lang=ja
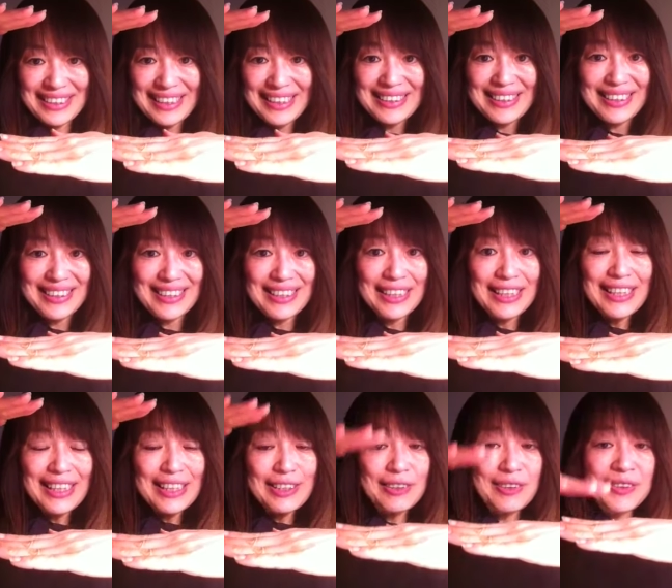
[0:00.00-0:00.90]
あたり
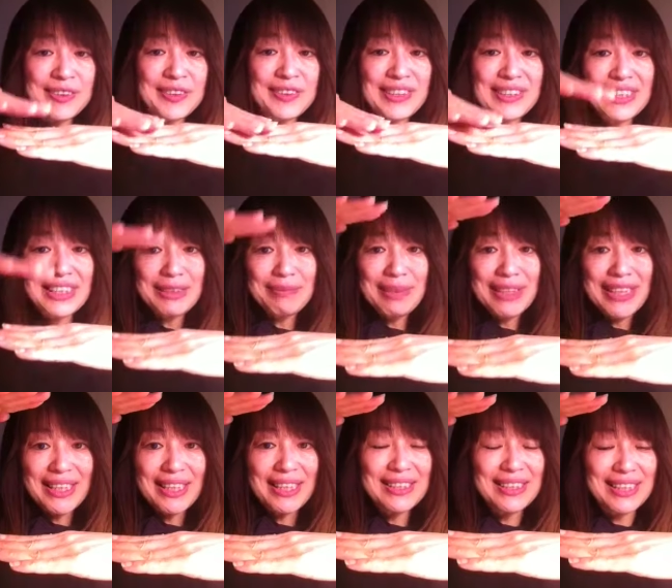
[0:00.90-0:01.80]
この辺りま
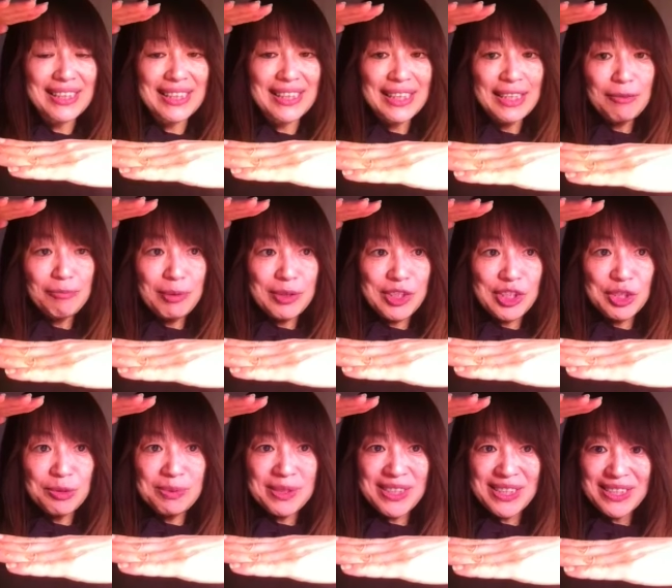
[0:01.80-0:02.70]
でかなり
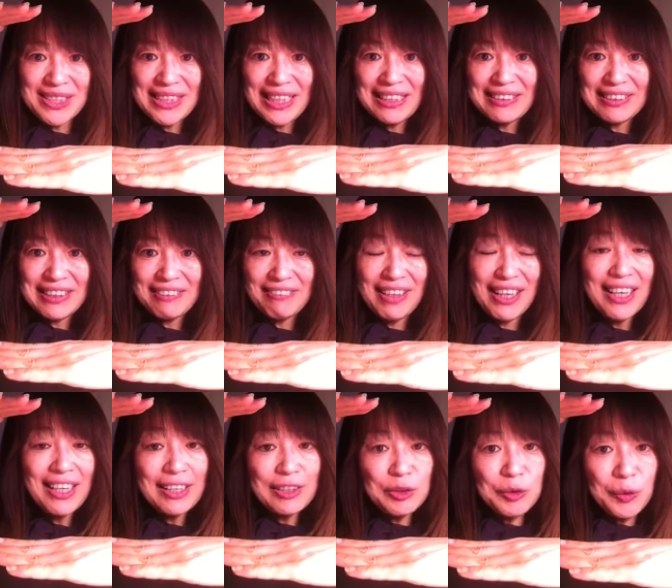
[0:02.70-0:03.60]
ポジティブ心理学では
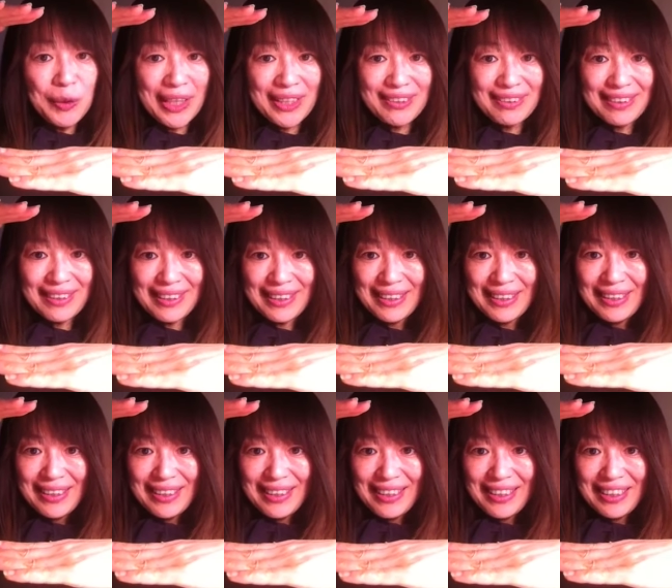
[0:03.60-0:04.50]
どうやったら
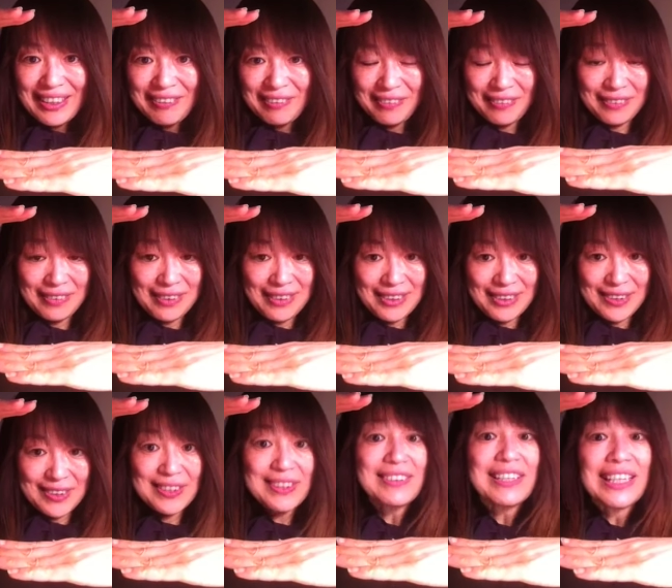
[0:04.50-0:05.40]
あの
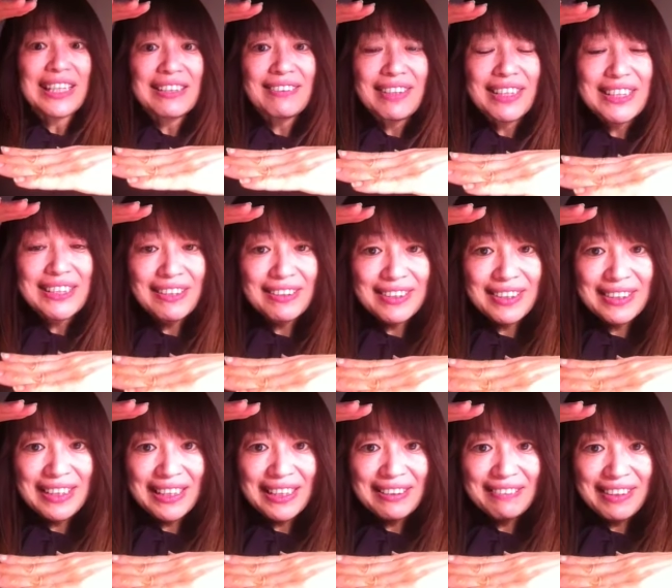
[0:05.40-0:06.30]
追求できるか幸せ
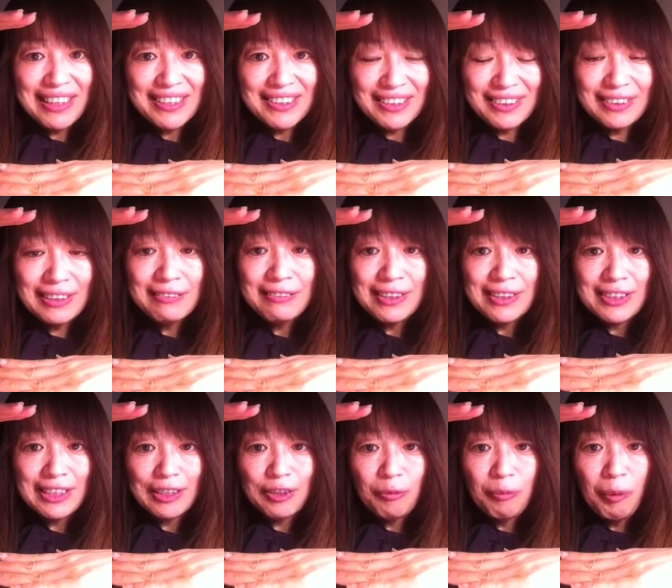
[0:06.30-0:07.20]
にできるかって言ってるんで
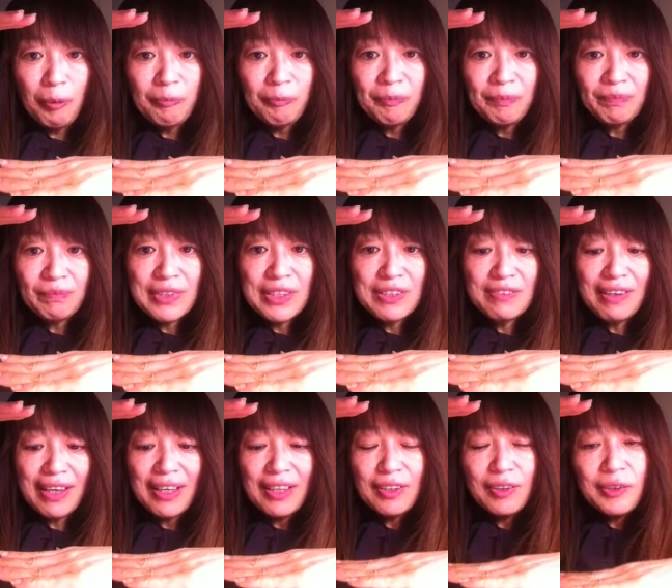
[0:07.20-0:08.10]
すけれども実
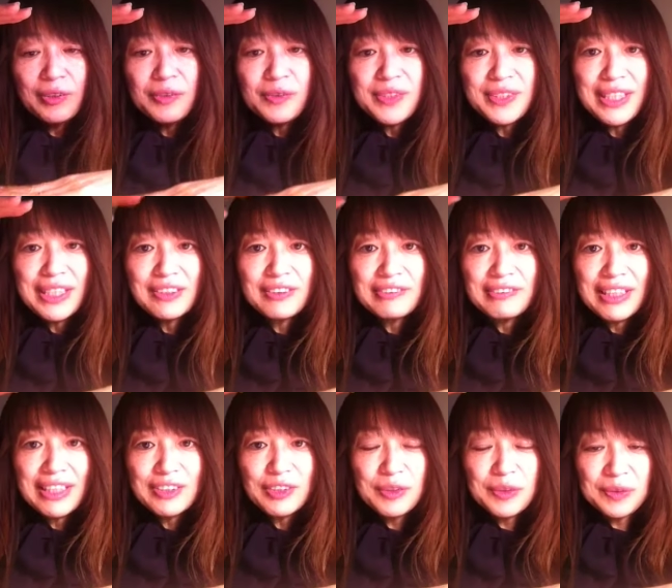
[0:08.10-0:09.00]
はこの下と
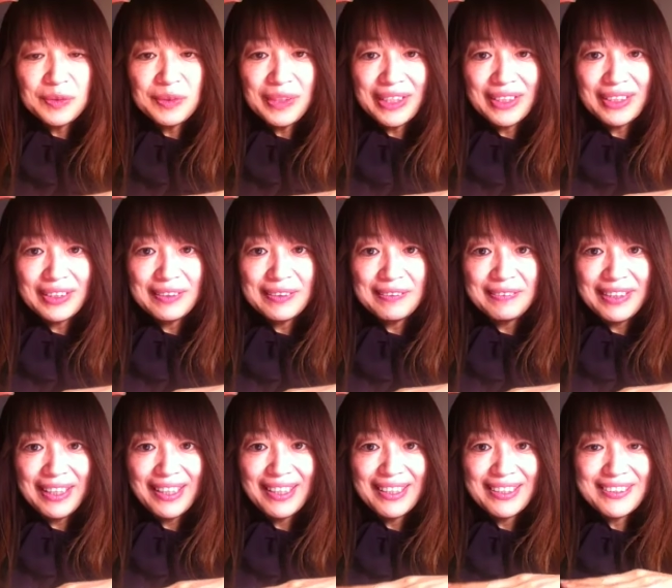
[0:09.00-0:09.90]
上がちょっと抜けてるよう
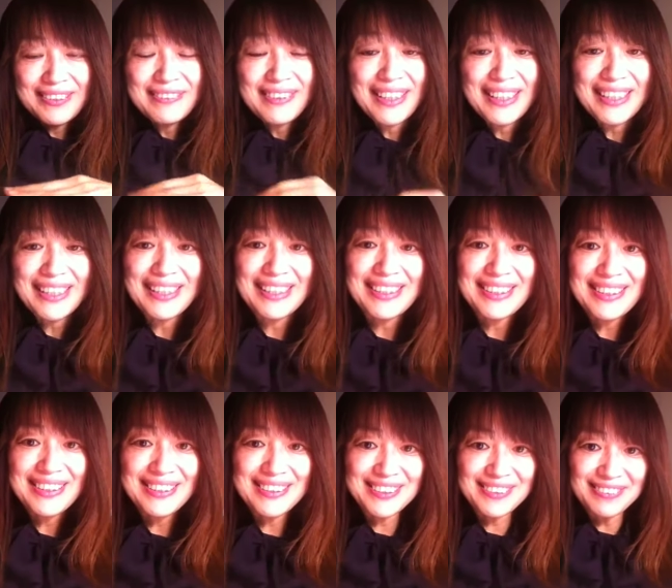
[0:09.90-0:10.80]
なそんな
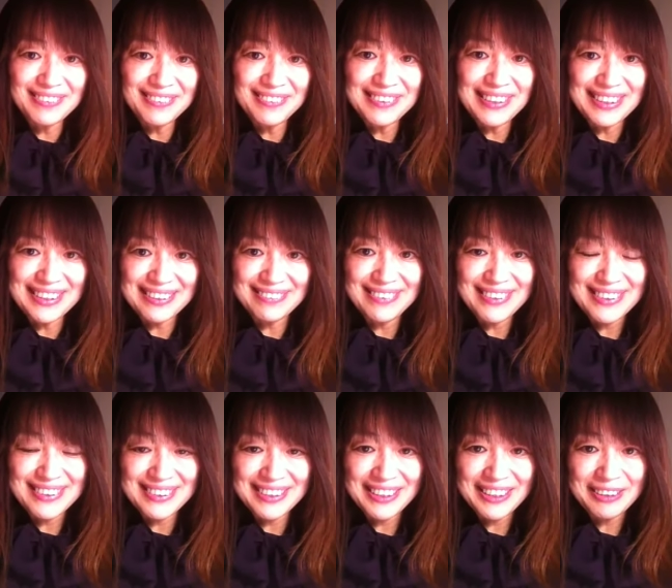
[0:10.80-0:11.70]
印象を受けてるんで
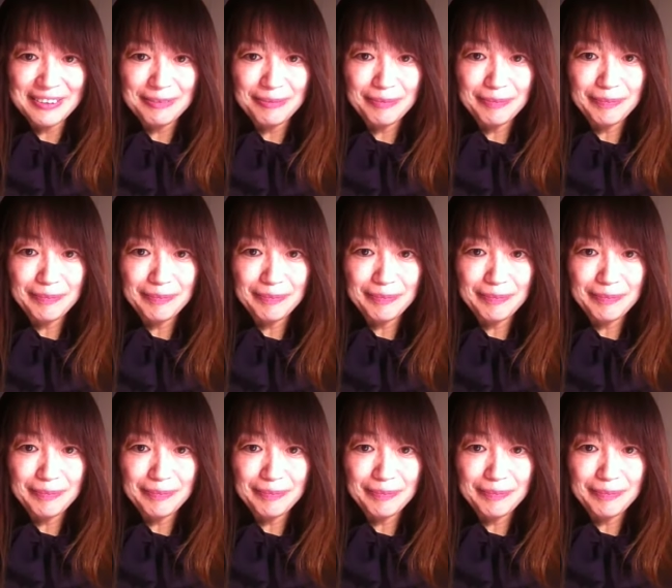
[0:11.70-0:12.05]
すね。